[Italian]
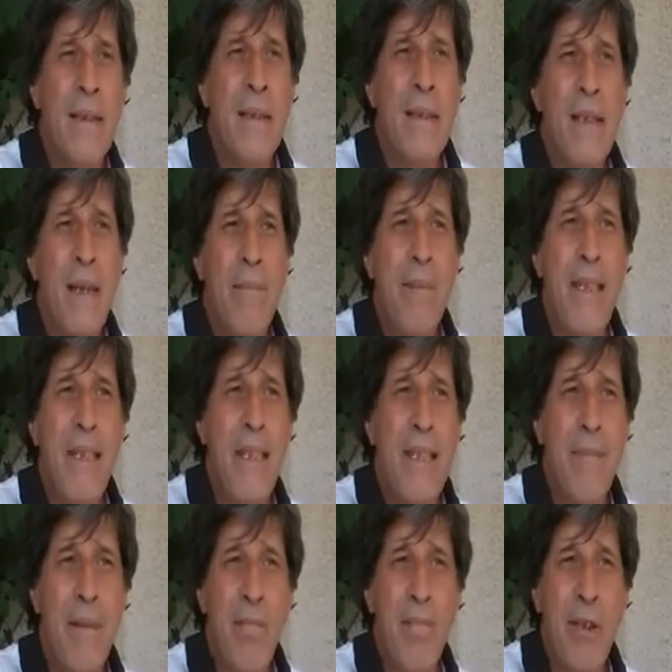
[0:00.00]
che mi disse
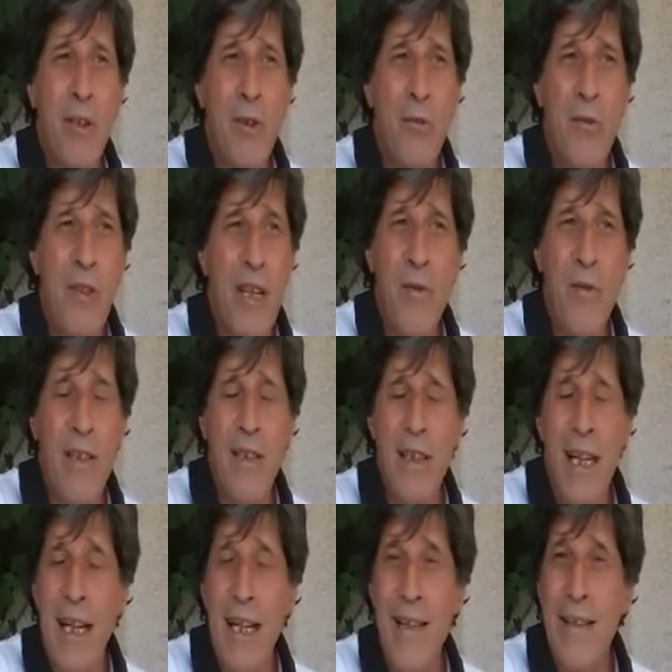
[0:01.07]
Peppino tu sei un
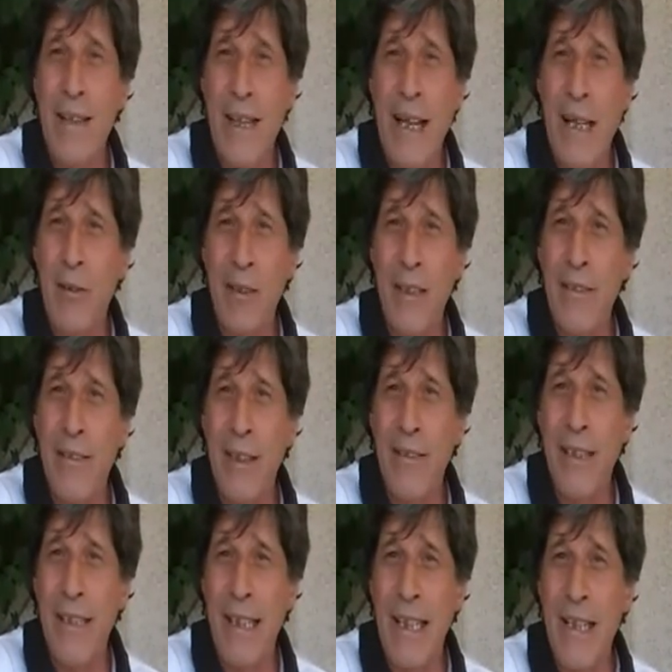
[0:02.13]
sindacalista nato, devi
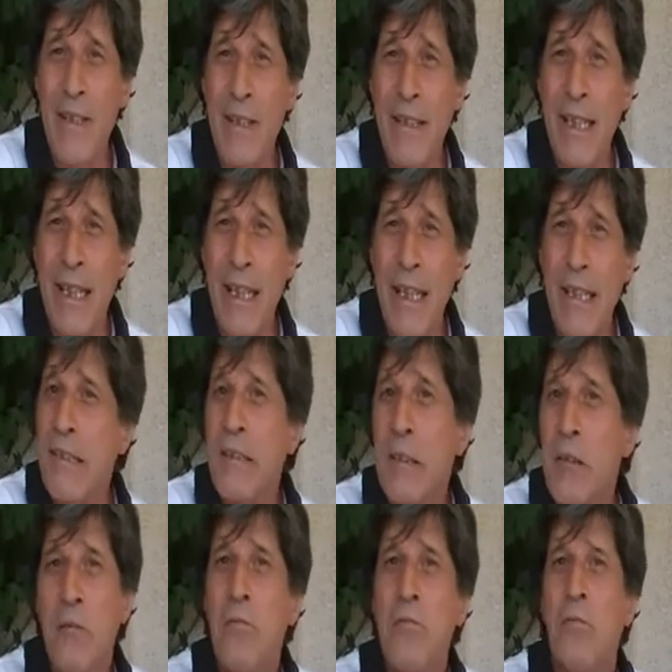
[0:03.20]
diventare sindacalista,
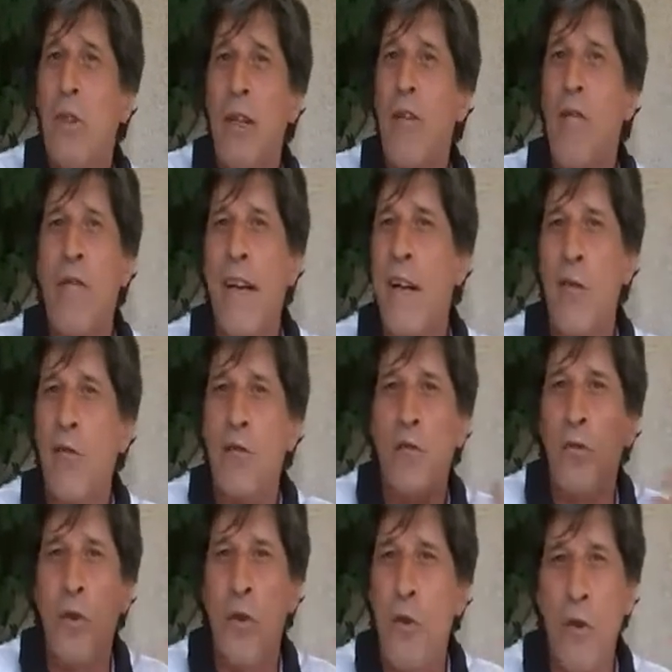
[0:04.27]
io volevo fare lo
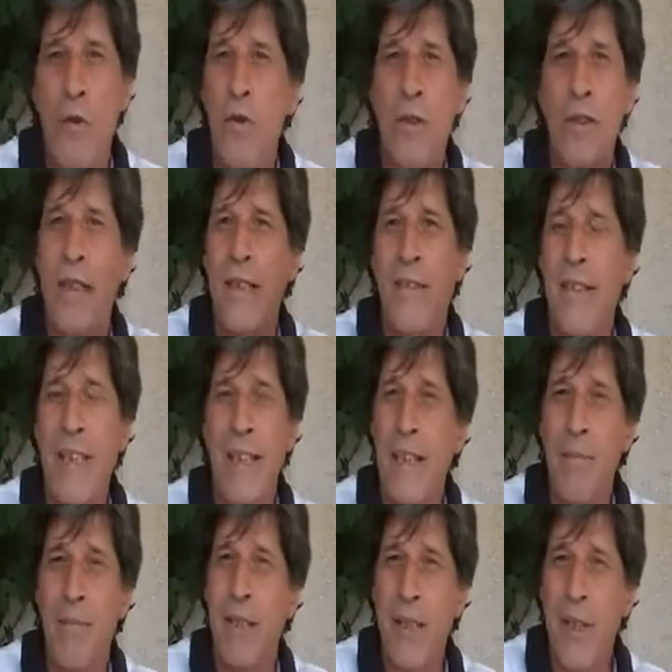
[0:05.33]
studioso, scrivere
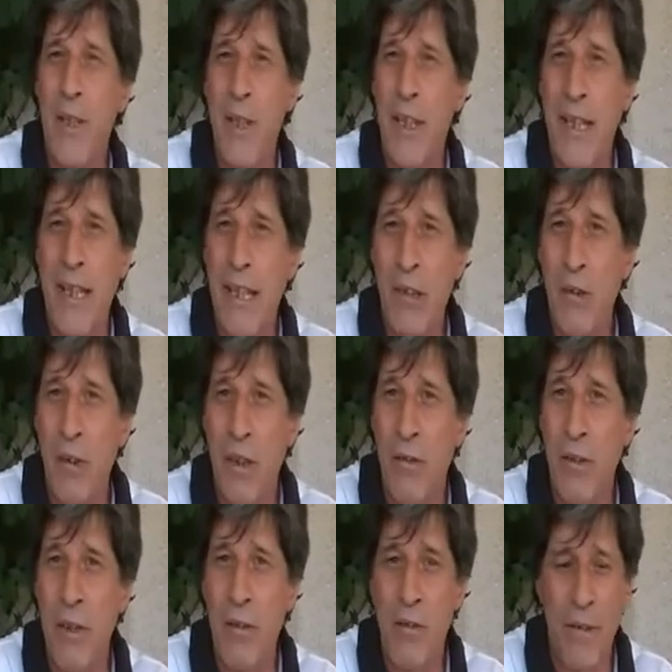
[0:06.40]
libri, ricercatore,
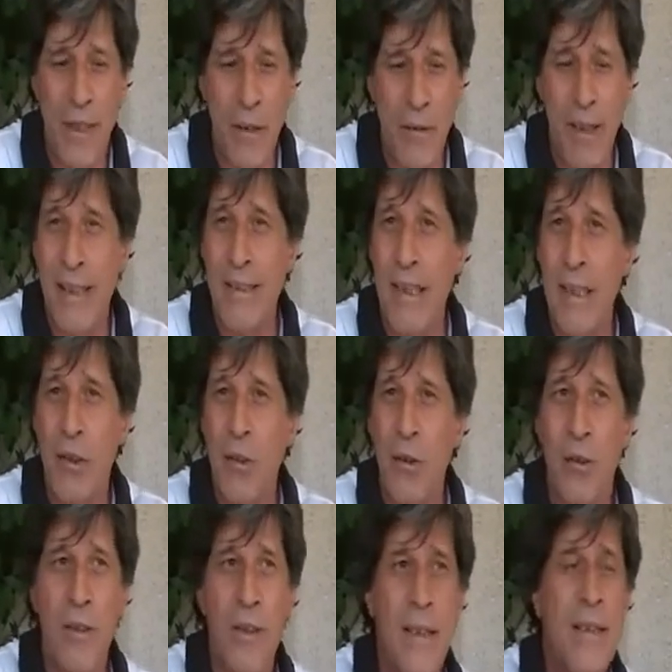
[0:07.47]
volevo fare un'altra
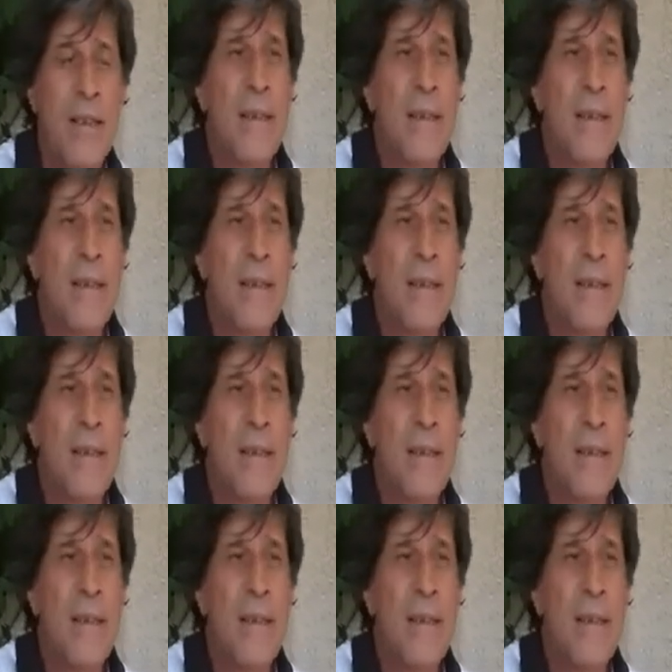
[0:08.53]
cosa